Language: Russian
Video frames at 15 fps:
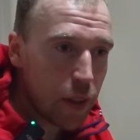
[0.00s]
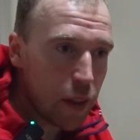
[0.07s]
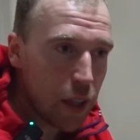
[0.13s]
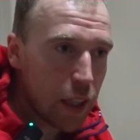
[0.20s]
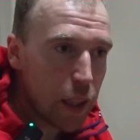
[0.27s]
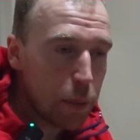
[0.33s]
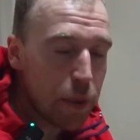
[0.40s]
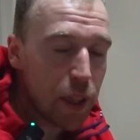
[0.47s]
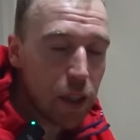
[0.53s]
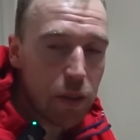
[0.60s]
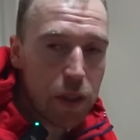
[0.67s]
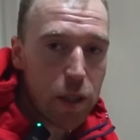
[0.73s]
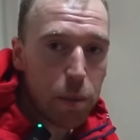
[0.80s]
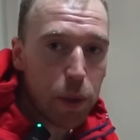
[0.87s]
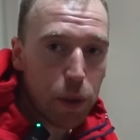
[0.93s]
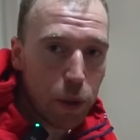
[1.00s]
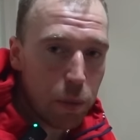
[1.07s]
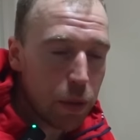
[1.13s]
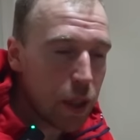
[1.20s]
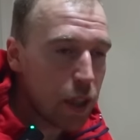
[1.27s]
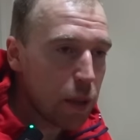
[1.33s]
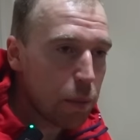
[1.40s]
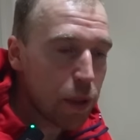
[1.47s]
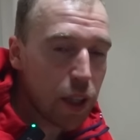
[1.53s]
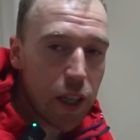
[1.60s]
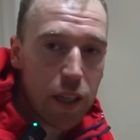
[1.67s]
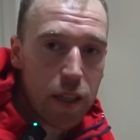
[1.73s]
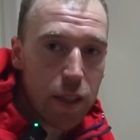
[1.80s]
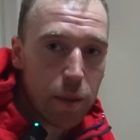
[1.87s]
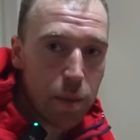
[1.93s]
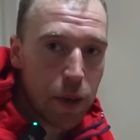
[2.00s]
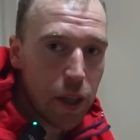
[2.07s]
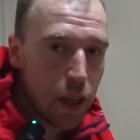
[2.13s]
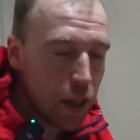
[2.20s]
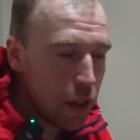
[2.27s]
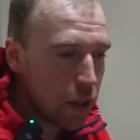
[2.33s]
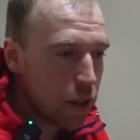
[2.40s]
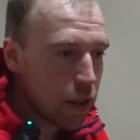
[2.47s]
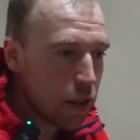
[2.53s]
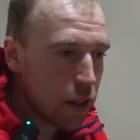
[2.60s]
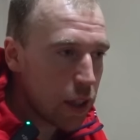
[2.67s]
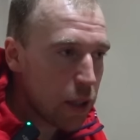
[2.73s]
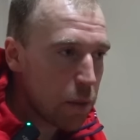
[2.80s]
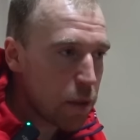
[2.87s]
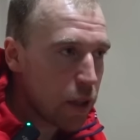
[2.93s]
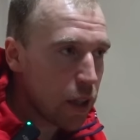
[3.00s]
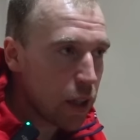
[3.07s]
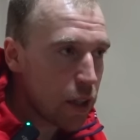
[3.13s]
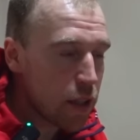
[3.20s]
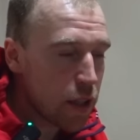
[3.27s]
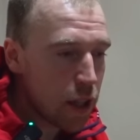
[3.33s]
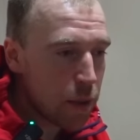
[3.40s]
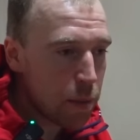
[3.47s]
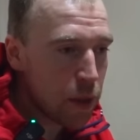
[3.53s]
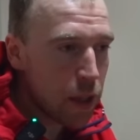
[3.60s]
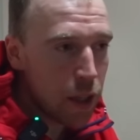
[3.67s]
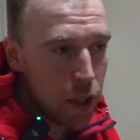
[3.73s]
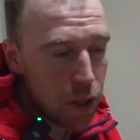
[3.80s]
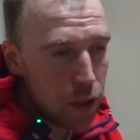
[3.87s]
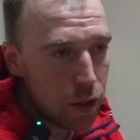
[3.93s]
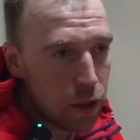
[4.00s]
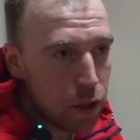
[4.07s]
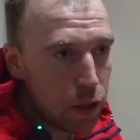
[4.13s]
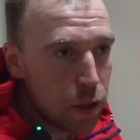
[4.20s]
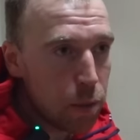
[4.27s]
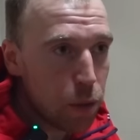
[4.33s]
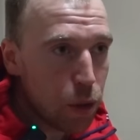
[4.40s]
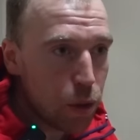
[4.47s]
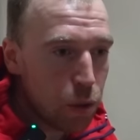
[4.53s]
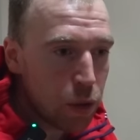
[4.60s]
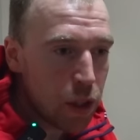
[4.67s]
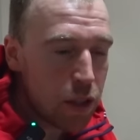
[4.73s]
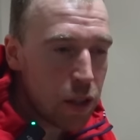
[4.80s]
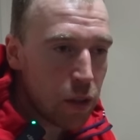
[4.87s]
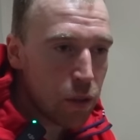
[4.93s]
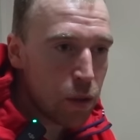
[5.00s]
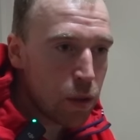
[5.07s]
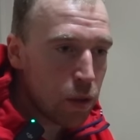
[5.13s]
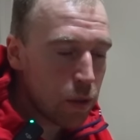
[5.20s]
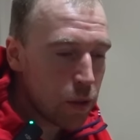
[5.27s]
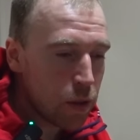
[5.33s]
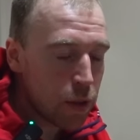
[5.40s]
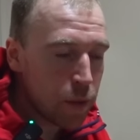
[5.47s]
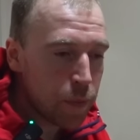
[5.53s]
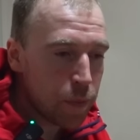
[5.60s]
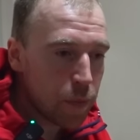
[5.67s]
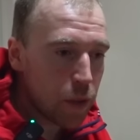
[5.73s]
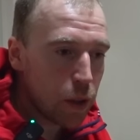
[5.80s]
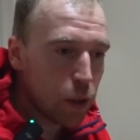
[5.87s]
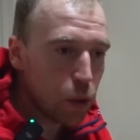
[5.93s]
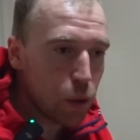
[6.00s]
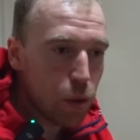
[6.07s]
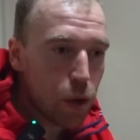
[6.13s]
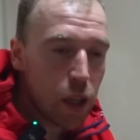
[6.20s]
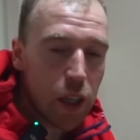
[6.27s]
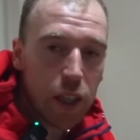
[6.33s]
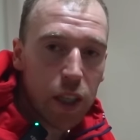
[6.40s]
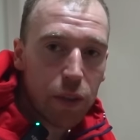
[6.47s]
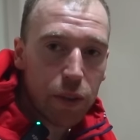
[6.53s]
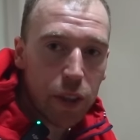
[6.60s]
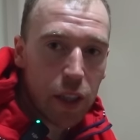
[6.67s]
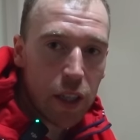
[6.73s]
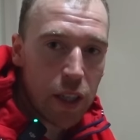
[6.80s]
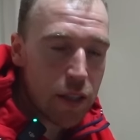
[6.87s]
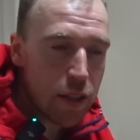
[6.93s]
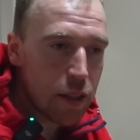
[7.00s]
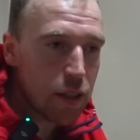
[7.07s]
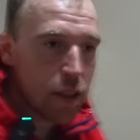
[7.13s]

адаптироваться потом к этим трассам, э, к этим скоростям. Э, немного у нас все равно э, другой рельеф трасс.